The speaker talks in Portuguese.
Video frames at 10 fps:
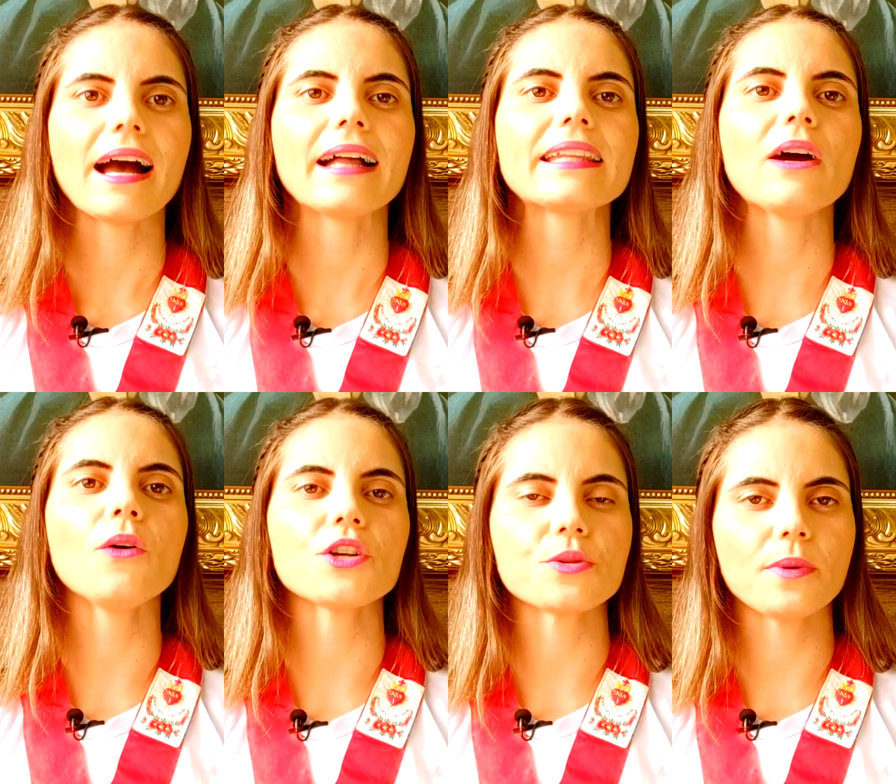Até
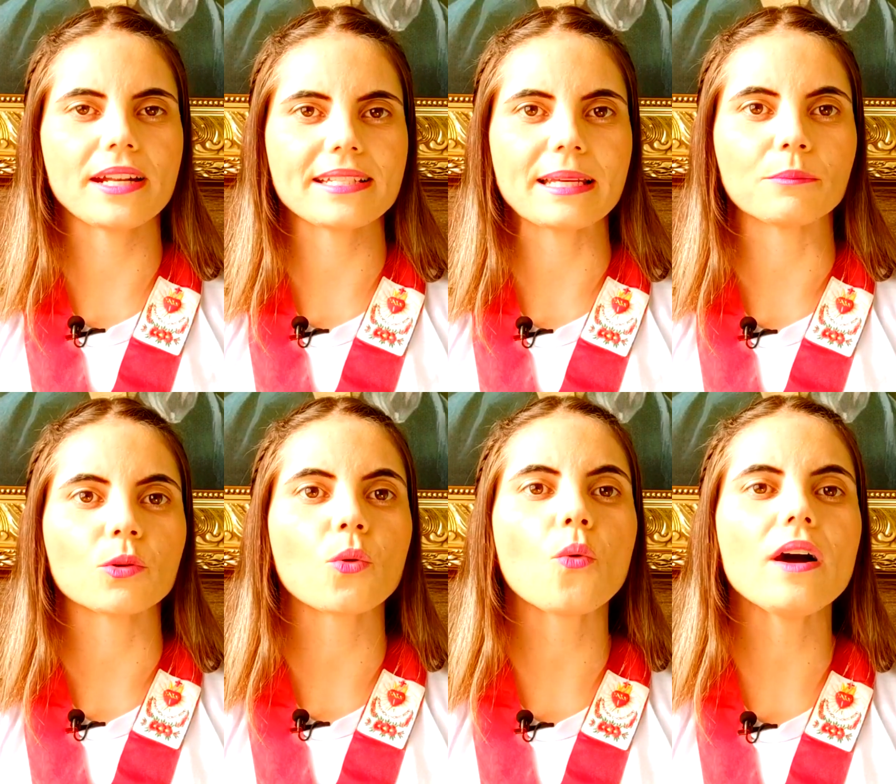hoje, por exemplo,
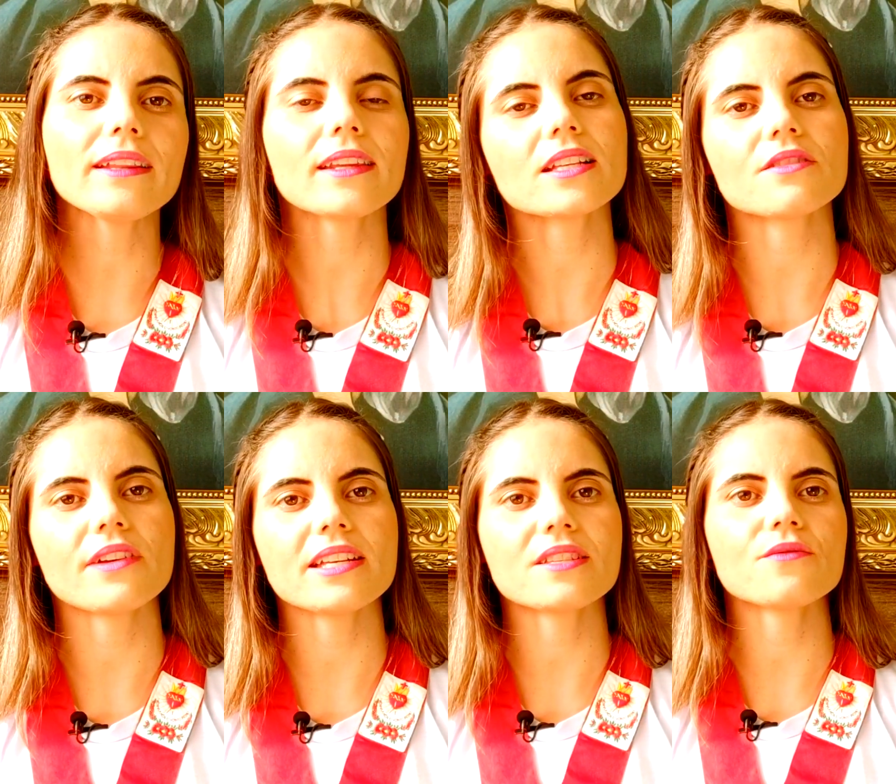quantas
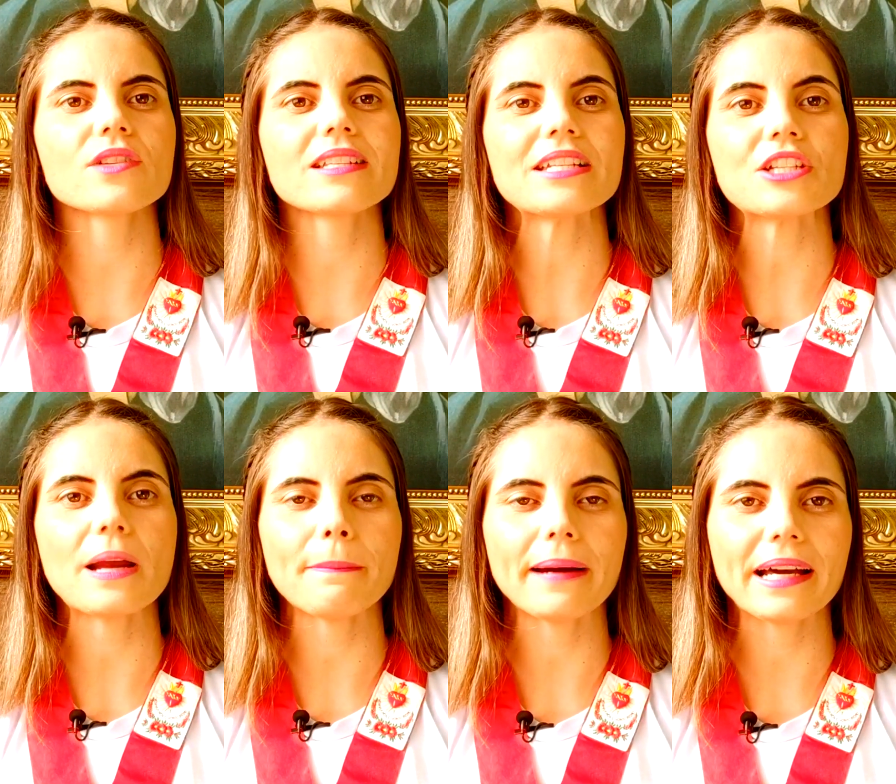vezes você
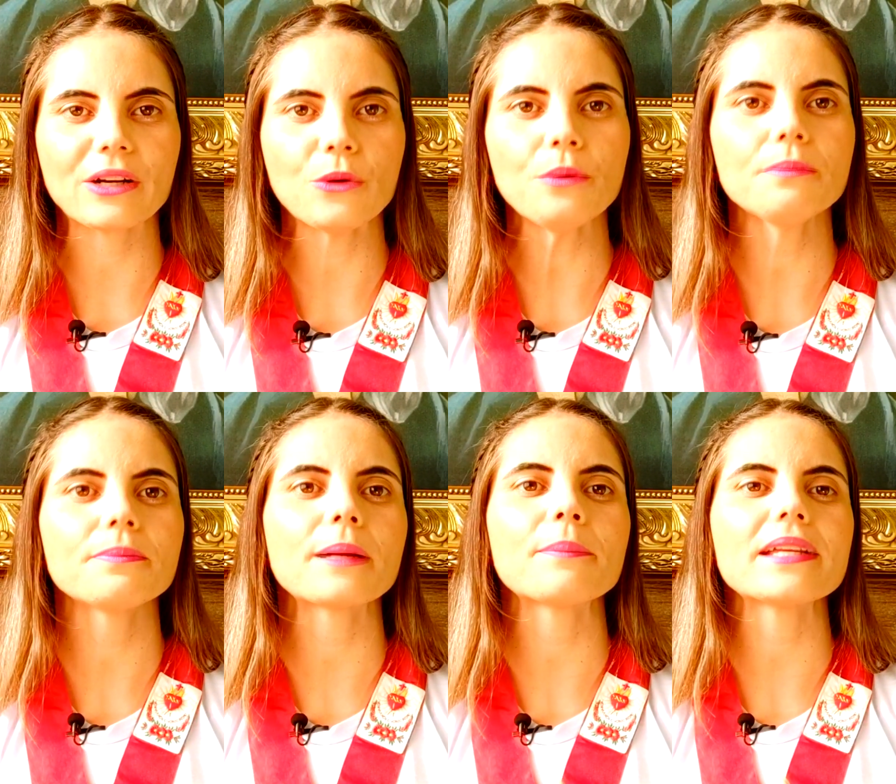já parou
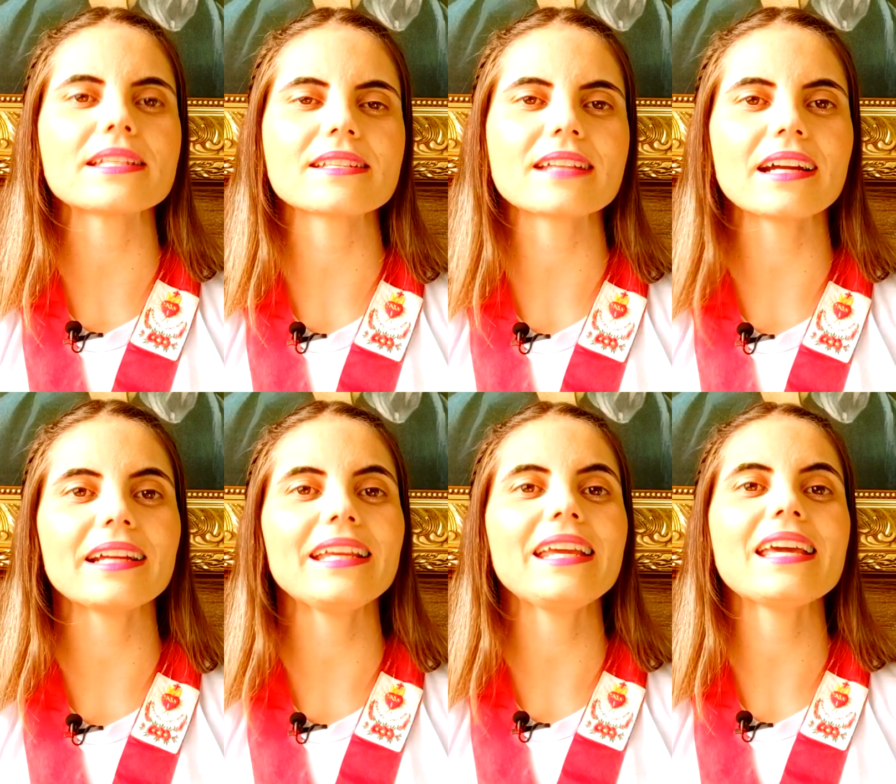para
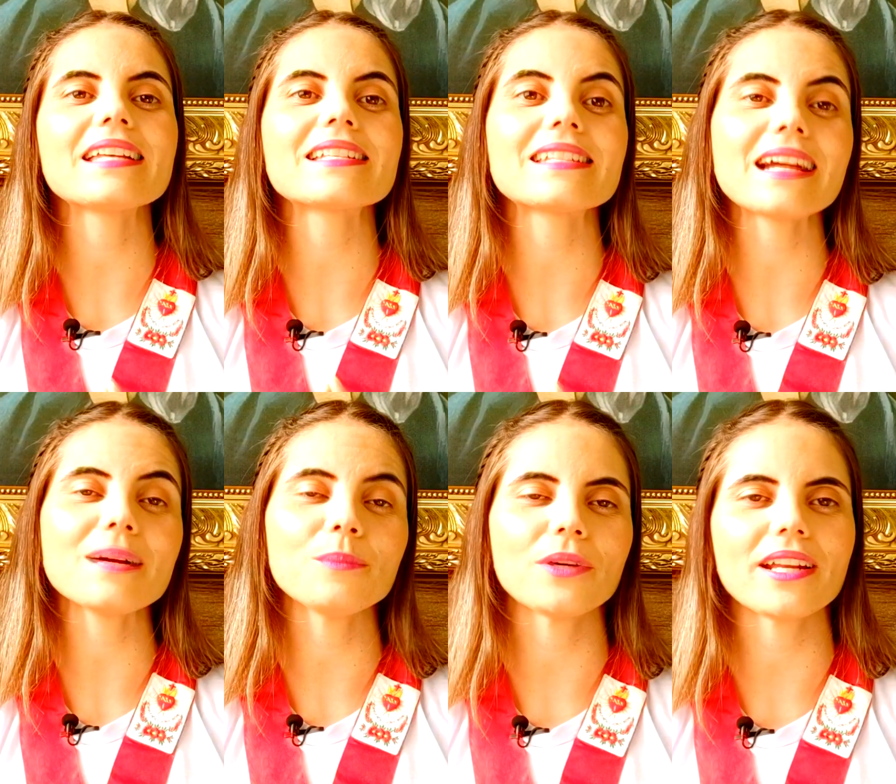pensar e
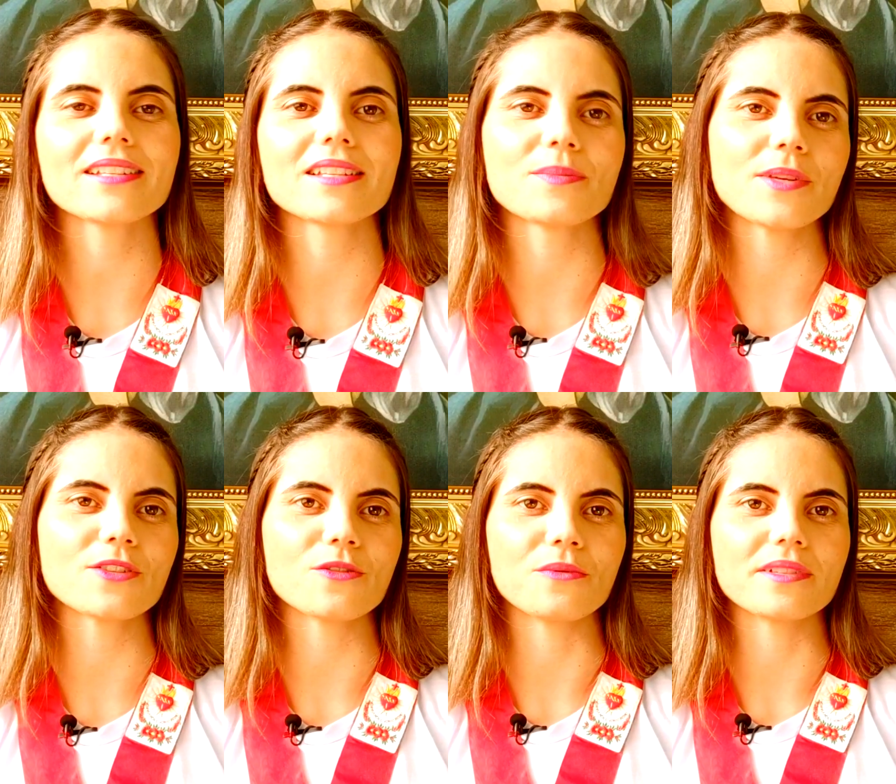rezar por essas
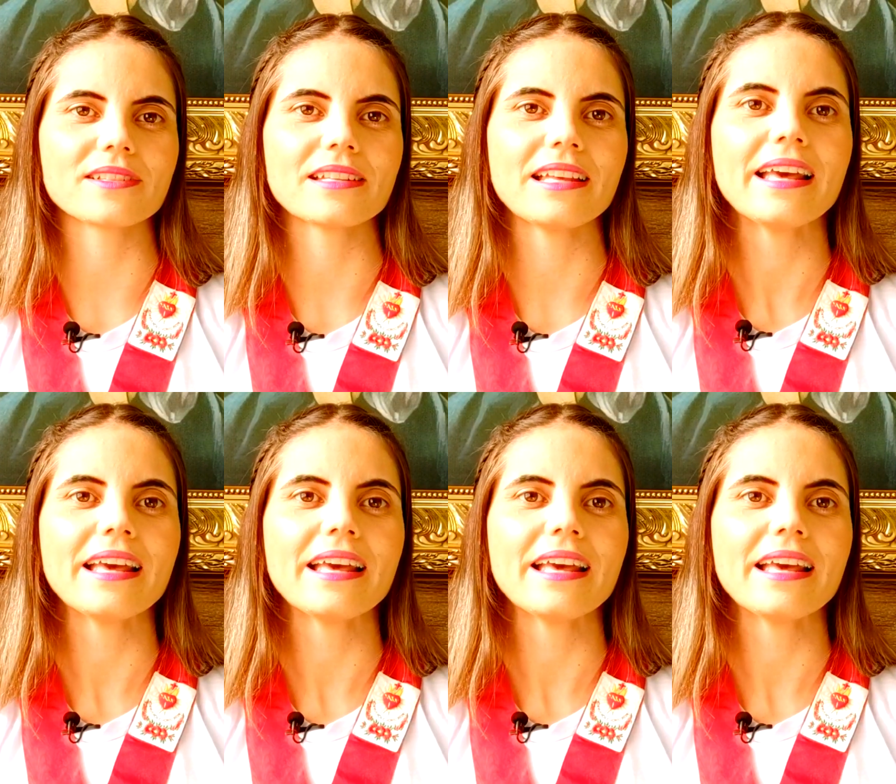pessoas?